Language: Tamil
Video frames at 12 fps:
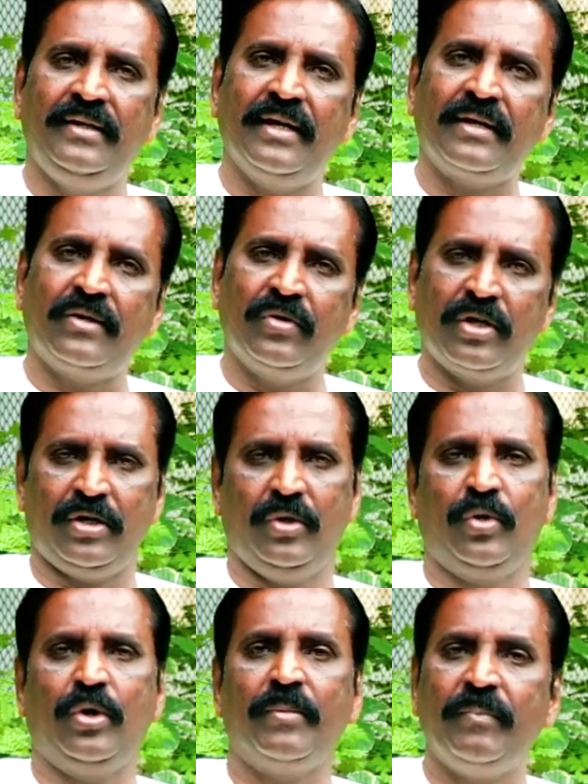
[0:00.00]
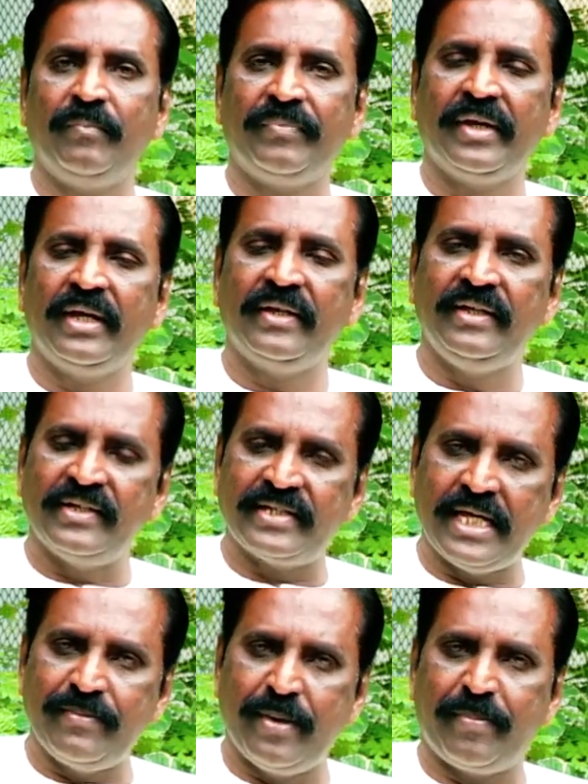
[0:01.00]
இயக்குநர்களோடும்
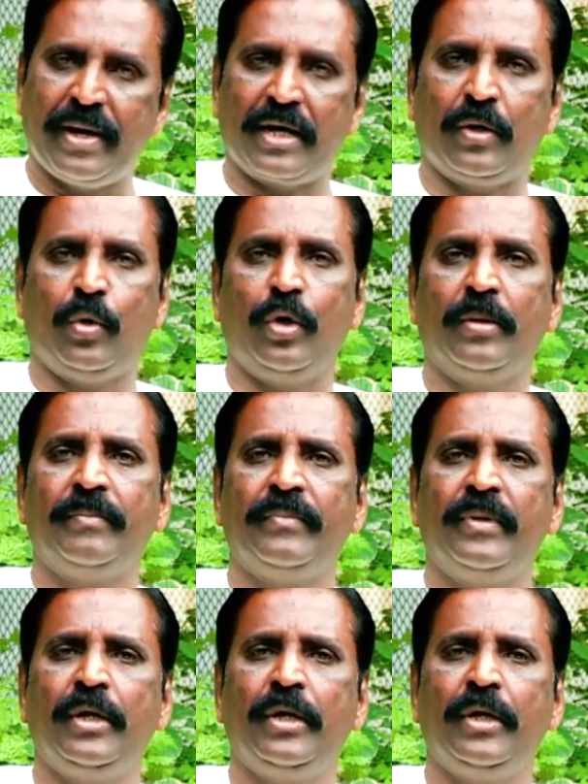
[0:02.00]
இசையமைப்பாளர்களோடும்